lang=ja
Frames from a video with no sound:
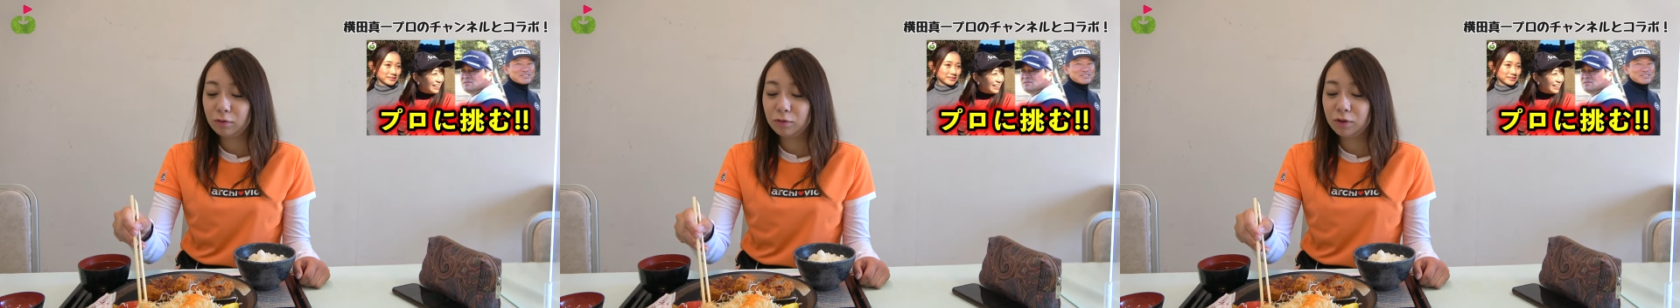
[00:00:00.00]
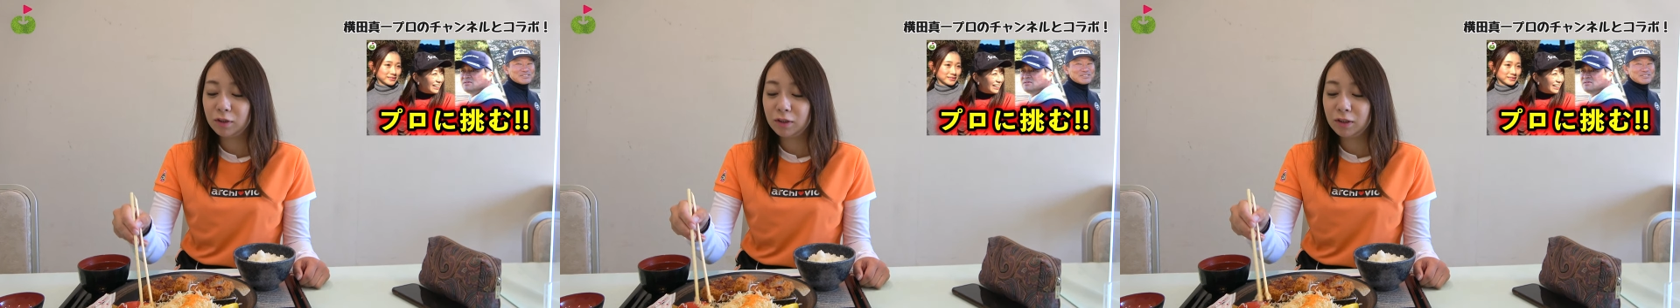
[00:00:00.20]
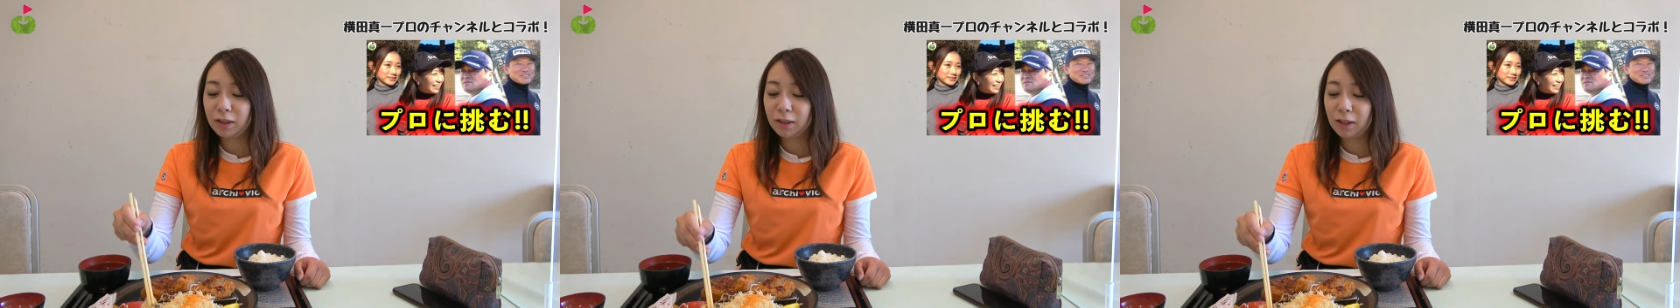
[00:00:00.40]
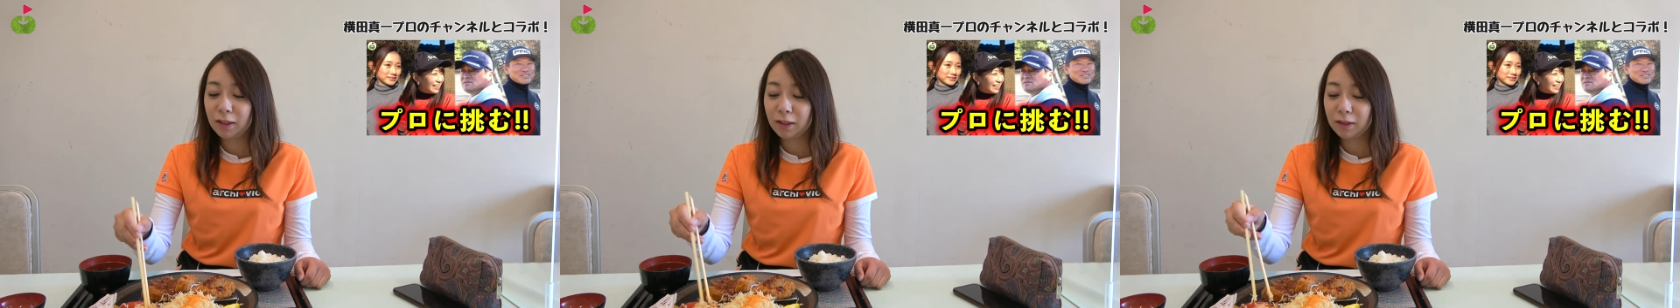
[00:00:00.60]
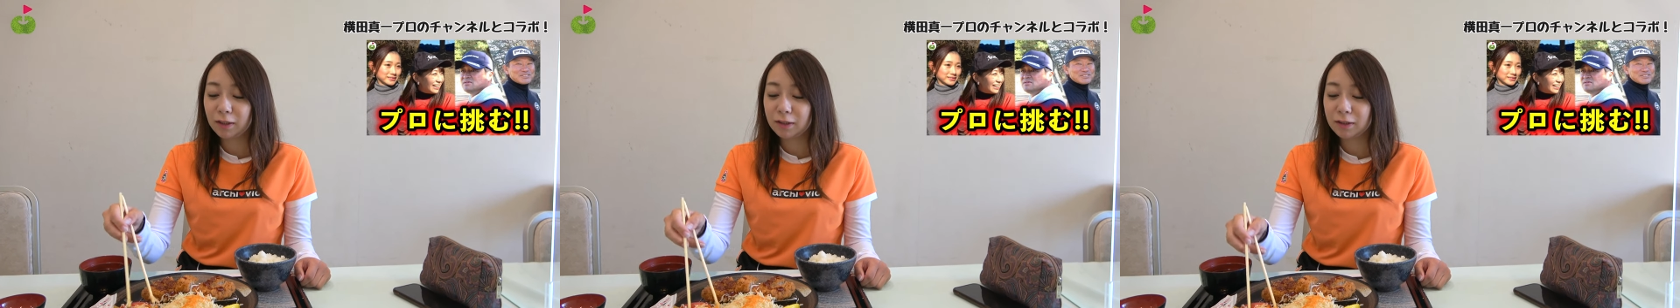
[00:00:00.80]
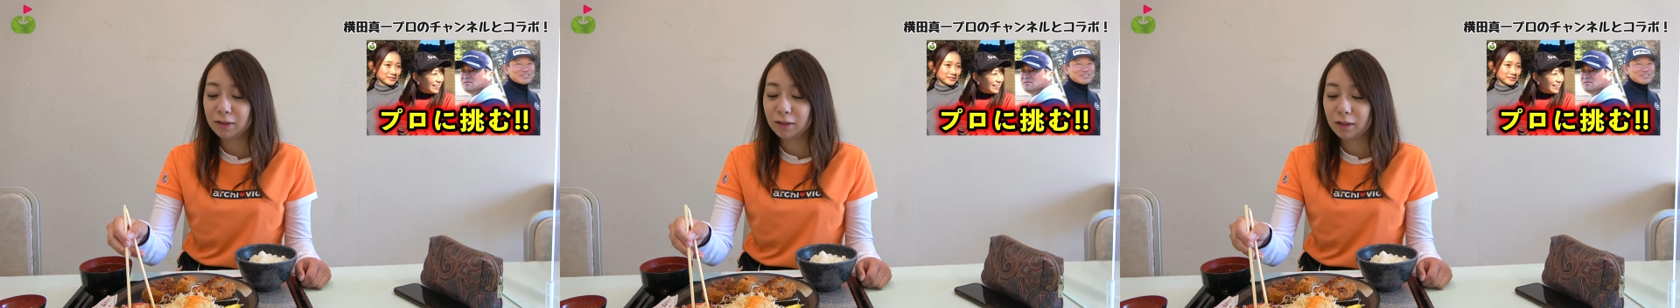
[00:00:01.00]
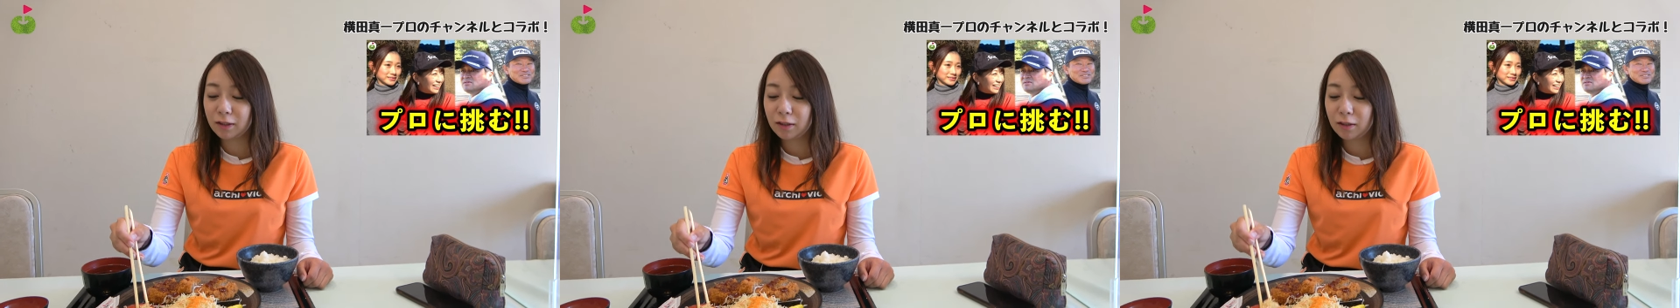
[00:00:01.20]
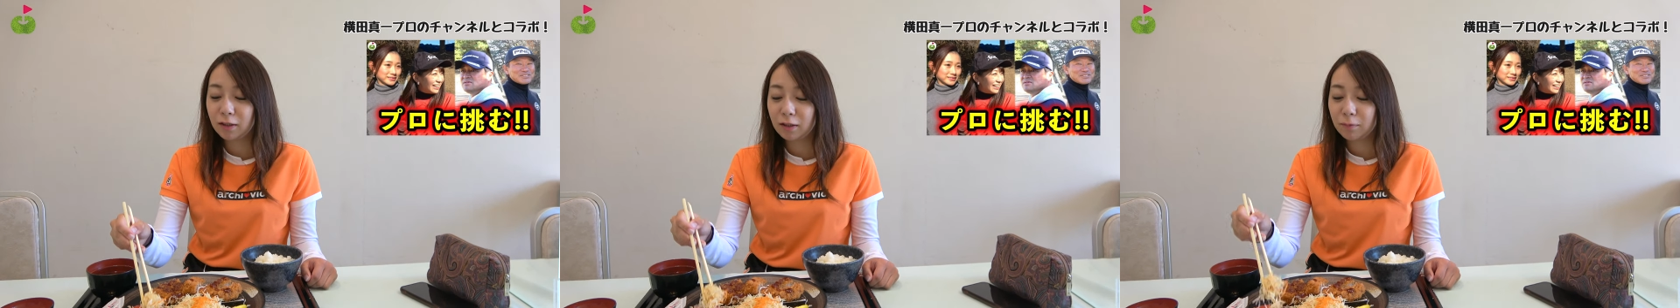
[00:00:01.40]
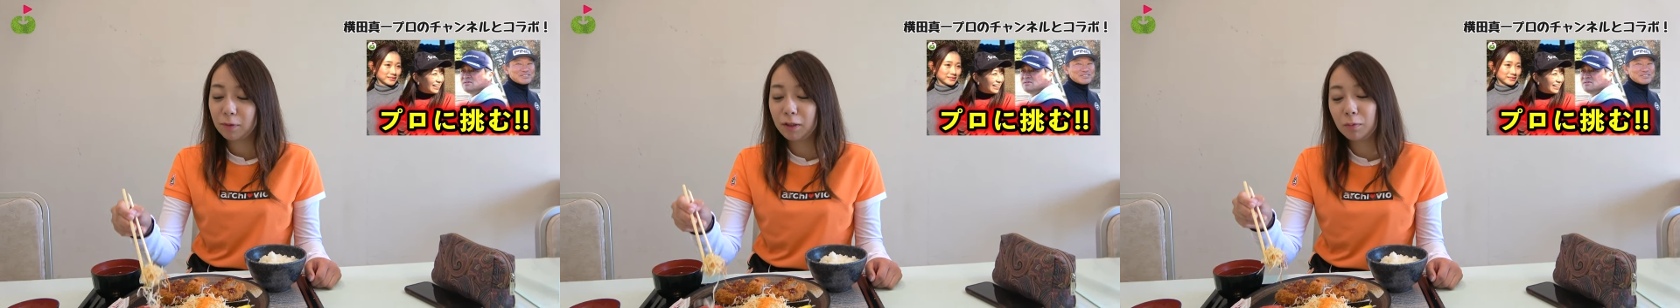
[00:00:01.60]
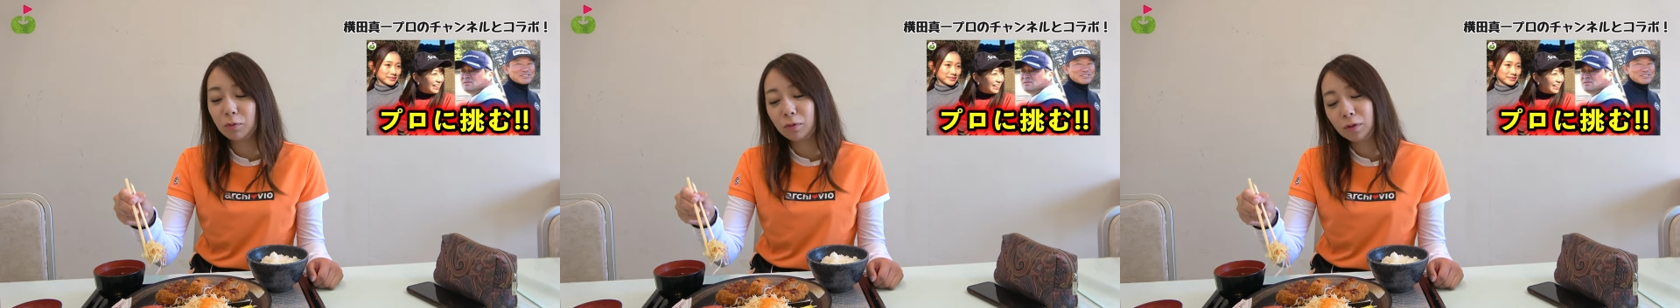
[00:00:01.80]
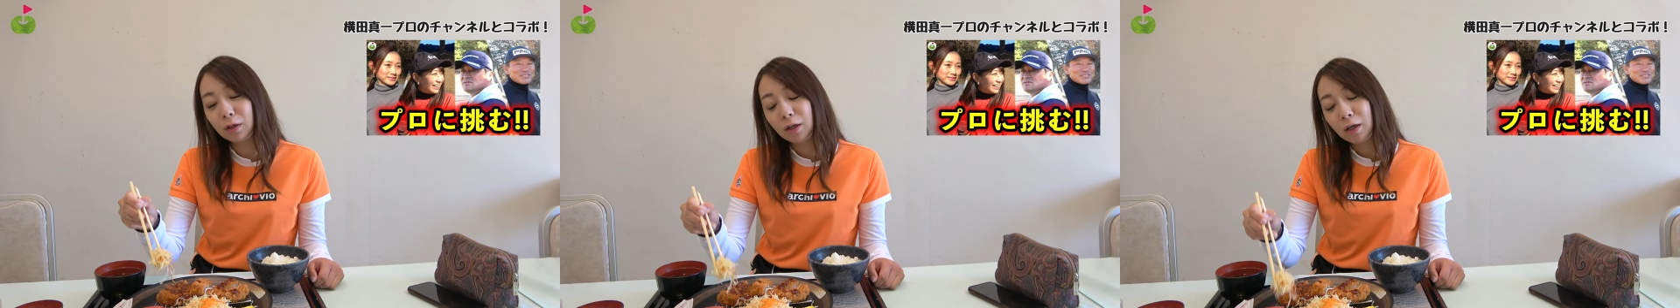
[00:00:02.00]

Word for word: が、ね、映さなかったしね、まあ、でも